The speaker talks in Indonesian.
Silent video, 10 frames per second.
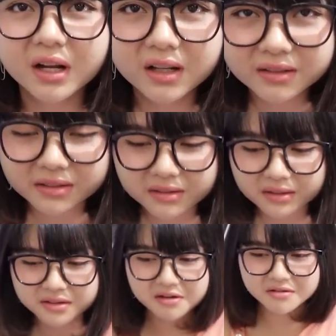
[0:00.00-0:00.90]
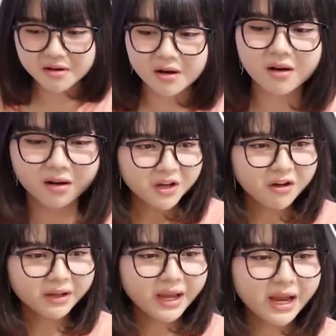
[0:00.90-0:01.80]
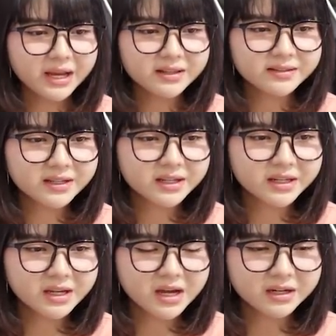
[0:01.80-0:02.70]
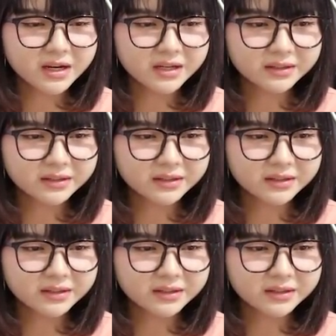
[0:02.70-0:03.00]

merasakan cintanya iya oke okay, di sini ada